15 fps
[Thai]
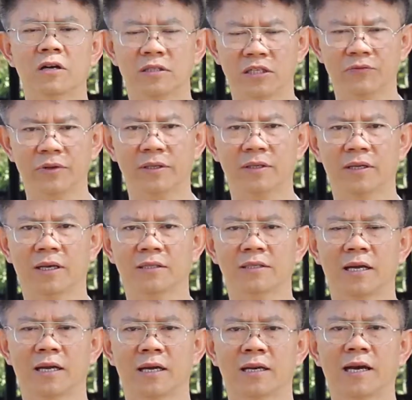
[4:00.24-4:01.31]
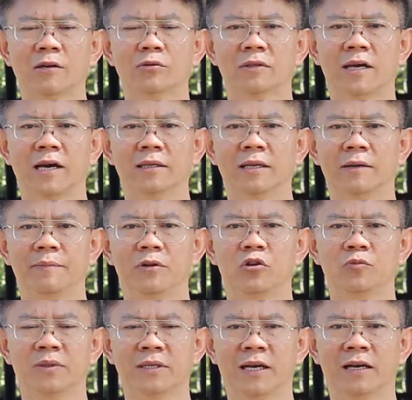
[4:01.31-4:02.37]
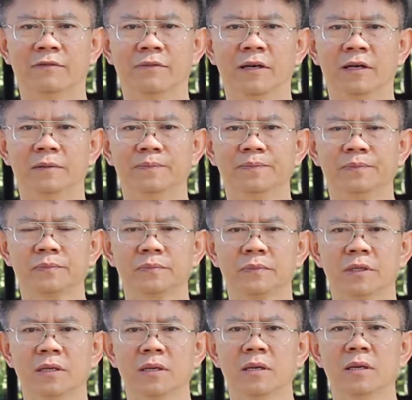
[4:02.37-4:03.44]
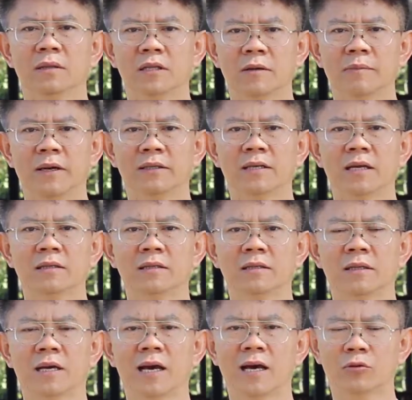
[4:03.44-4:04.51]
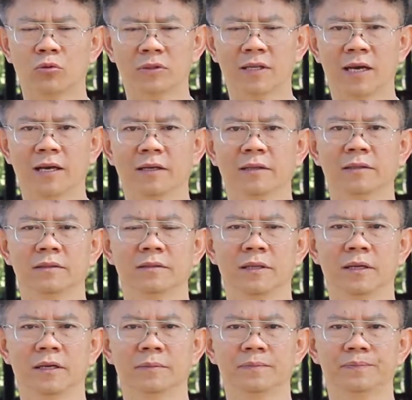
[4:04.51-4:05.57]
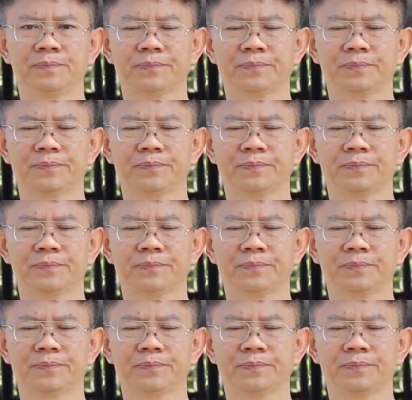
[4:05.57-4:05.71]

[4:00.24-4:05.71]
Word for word: รอดชีวิตนะจากการฆ่าตัวตายเนี่ย มีคนไปถามว่า ทำไมท่านถึงฆ่าตัวตายนะครับ